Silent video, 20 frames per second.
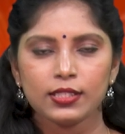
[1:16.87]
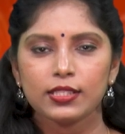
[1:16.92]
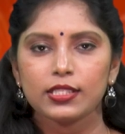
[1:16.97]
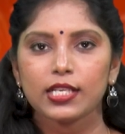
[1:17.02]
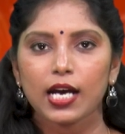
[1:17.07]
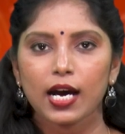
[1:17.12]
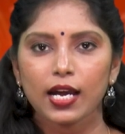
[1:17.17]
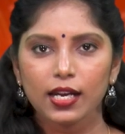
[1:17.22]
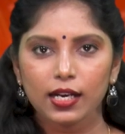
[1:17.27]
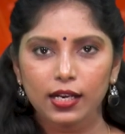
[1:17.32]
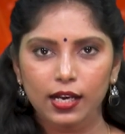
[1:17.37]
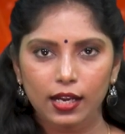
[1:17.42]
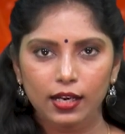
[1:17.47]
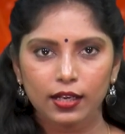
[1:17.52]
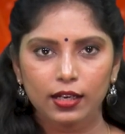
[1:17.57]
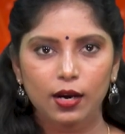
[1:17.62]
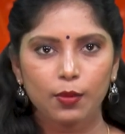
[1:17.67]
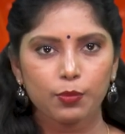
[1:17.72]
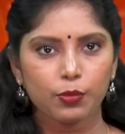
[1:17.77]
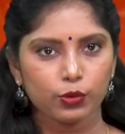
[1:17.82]
చాలా
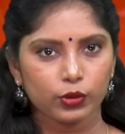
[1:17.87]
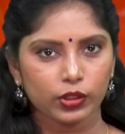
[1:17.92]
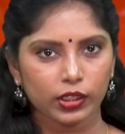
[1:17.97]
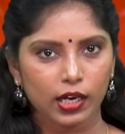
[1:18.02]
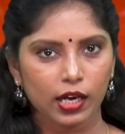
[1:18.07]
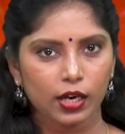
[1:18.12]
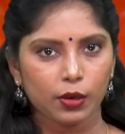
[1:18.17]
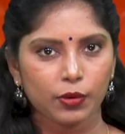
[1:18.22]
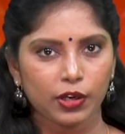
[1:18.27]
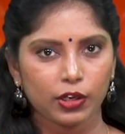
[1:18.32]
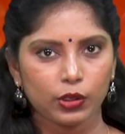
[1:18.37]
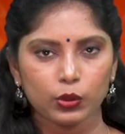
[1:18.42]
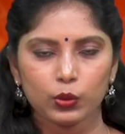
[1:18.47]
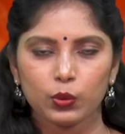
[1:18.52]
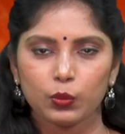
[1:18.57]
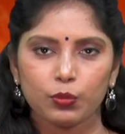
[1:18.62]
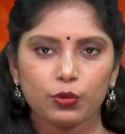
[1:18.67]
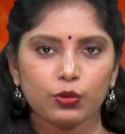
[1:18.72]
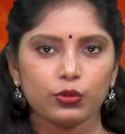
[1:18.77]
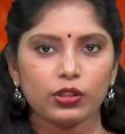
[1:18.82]
కాలంగా పూర్తి కాని పనులు
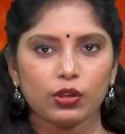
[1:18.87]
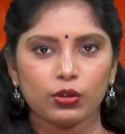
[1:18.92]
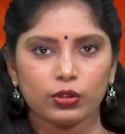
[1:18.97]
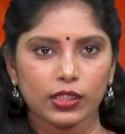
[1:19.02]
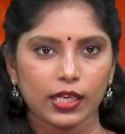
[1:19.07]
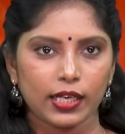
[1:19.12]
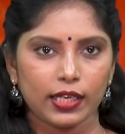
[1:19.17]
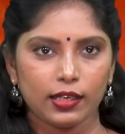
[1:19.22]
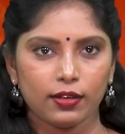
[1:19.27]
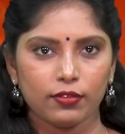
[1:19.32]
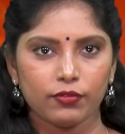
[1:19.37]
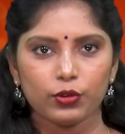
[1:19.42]
పూర్తవుతాయి